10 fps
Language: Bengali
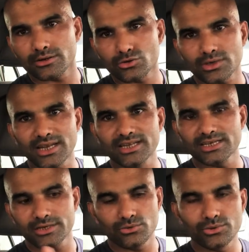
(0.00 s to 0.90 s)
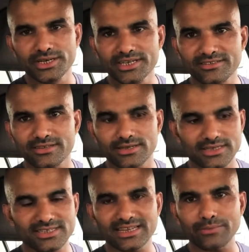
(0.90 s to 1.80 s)
টোটালি উনি
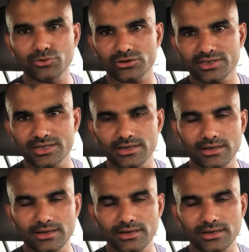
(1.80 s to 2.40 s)
ডিসক্রাইব করতে